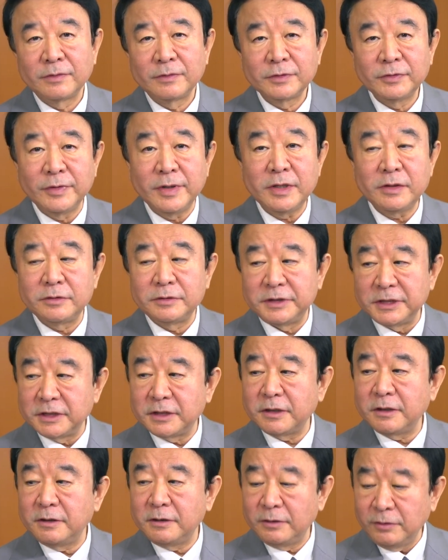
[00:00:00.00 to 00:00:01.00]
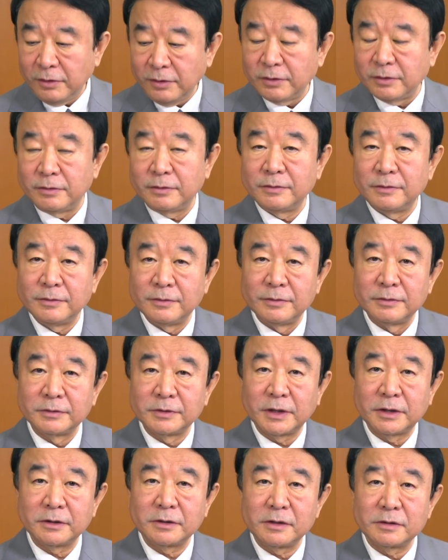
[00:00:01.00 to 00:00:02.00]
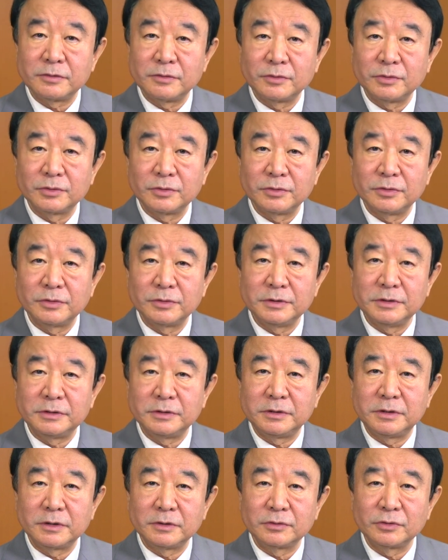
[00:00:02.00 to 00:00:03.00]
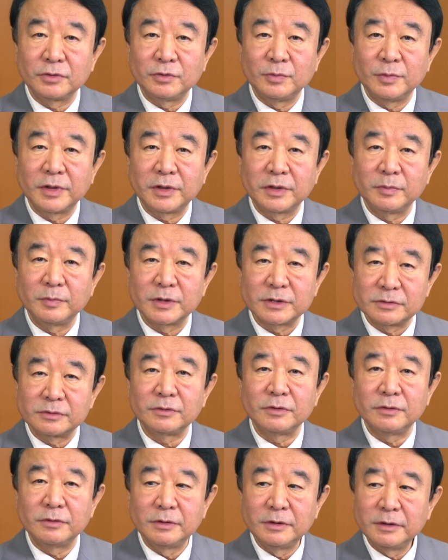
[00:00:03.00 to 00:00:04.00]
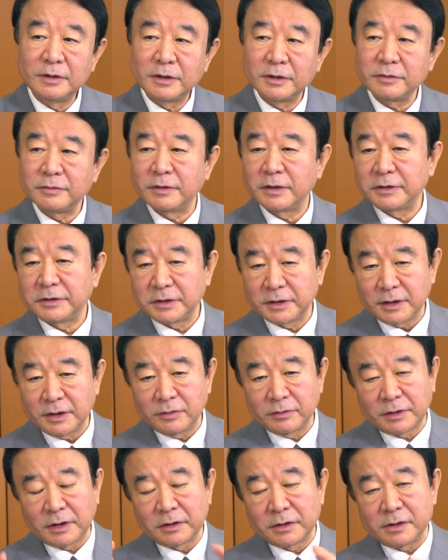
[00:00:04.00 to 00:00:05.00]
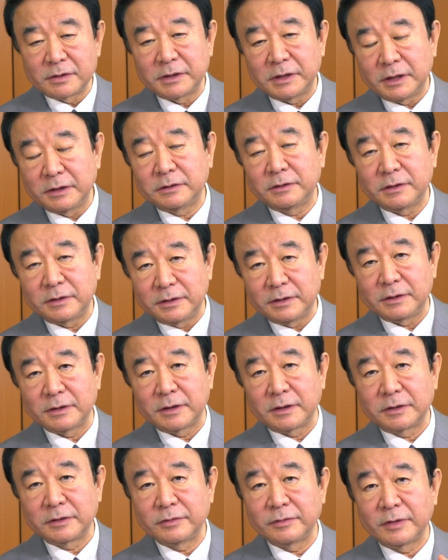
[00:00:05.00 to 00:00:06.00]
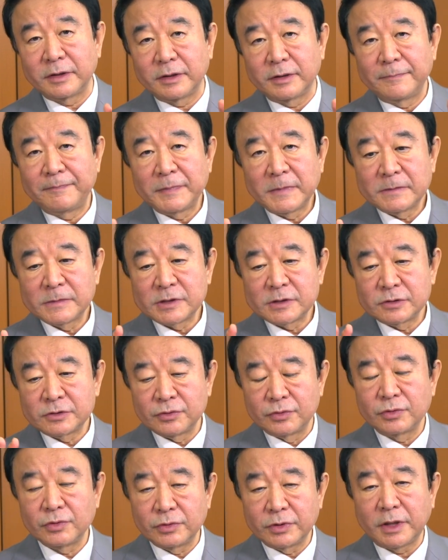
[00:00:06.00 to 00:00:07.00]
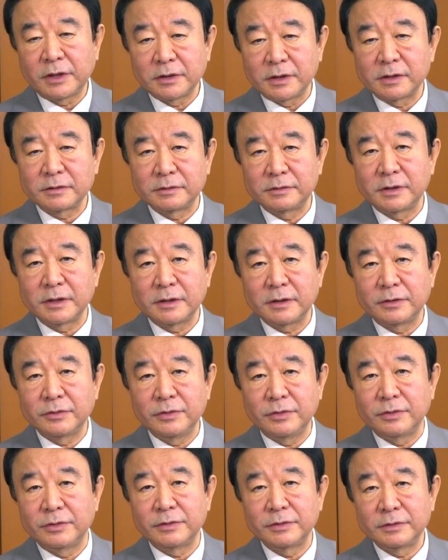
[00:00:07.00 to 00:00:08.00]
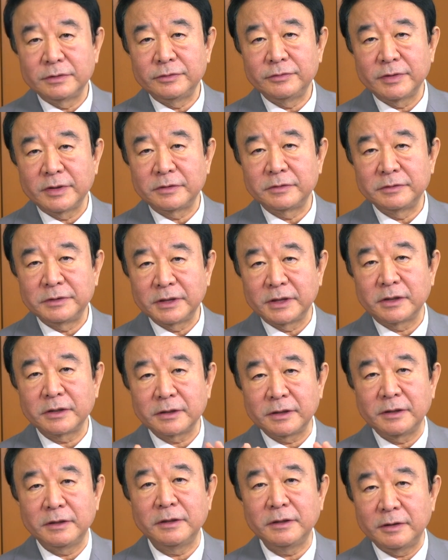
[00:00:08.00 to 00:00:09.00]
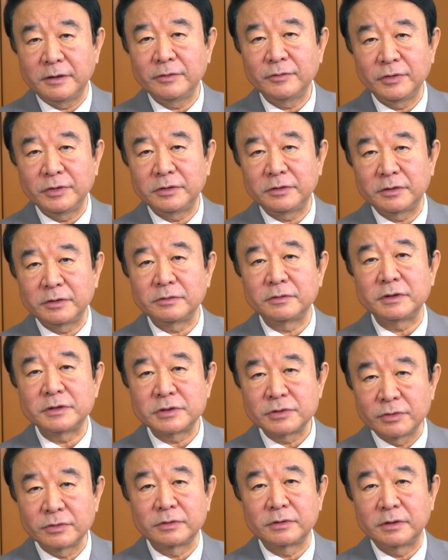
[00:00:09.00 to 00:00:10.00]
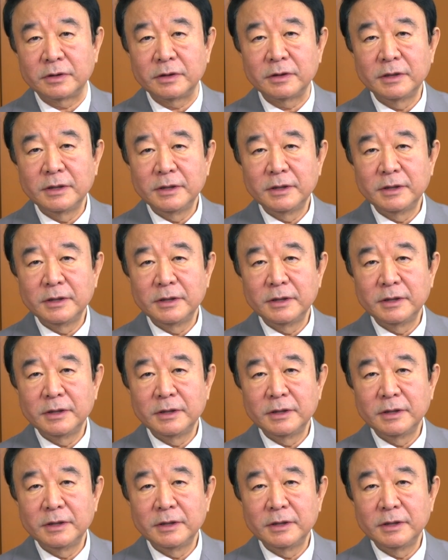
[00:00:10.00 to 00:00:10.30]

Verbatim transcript: いわゆる理系の大学のことを言ってると思われますと、うん、あるいは理系の大学であったり、あるいは総合大学の中のいわゆる理科系を言ってるでしょうって、